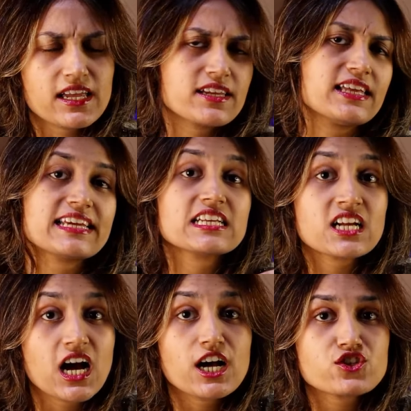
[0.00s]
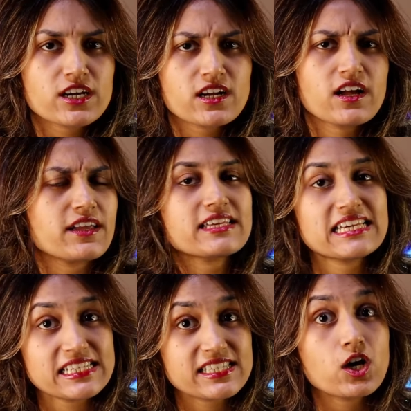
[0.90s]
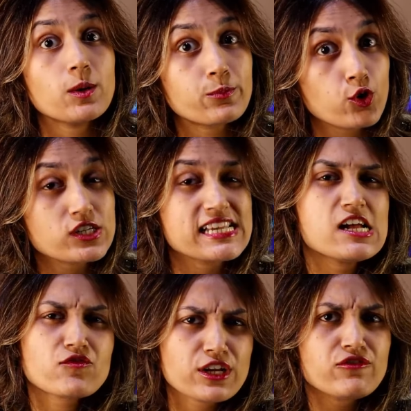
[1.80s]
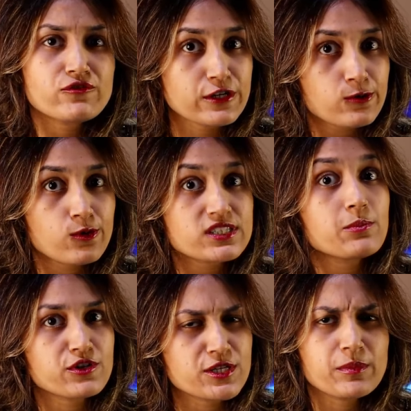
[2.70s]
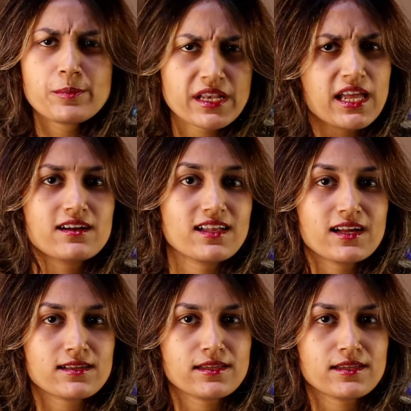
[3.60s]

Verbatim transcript: आया है लेकिन कहा जा रहा है की इसे अप्रोक्स थ्री फिफ्टी करोड़ के बजट में बनाया गया